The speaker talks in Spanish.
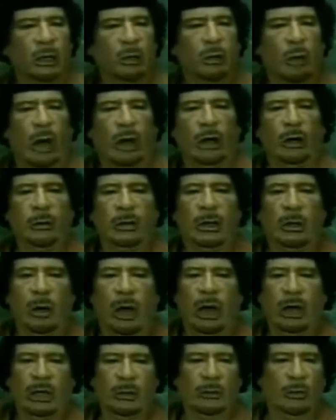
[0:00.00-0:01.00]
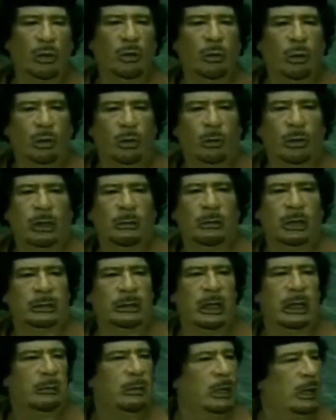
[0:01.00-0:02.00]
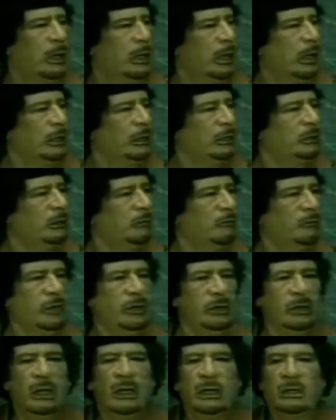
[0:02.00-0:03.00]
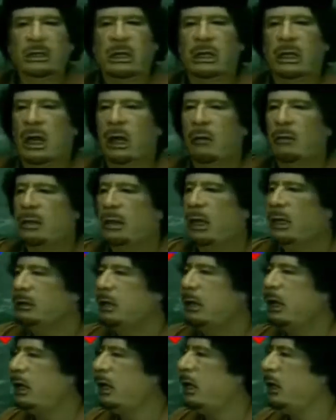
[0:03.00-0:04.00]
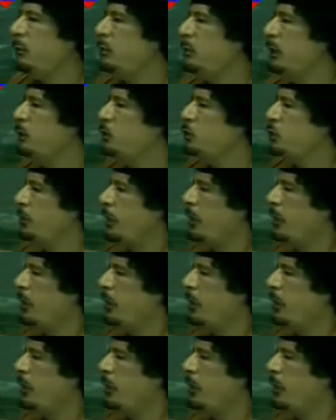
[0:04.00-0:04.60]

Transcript: Otras ocho grandes guerras violentas cuyas víctimas suman unos 2